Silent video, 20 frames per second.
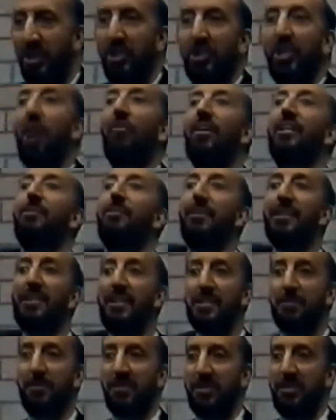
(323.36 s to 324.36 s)
Hiç kavga
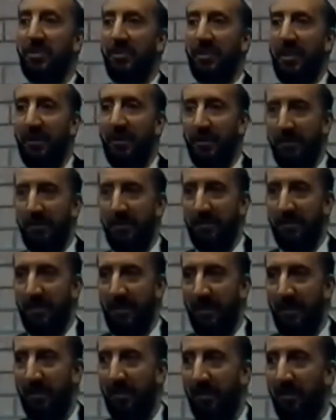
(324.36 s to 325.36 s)
etmediniz mi siz
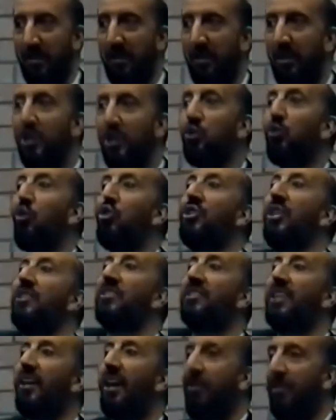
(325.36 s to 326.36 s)
karınızda? Hiç
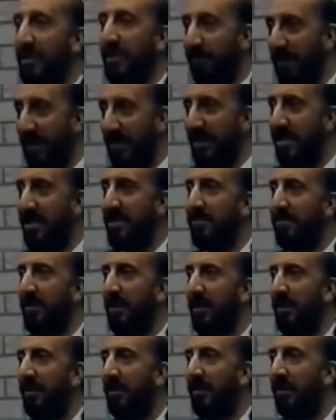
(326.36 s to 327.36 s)
kocanızla kavga
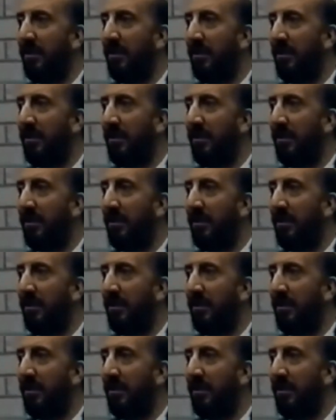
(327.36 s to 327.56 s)
etmediniz mi?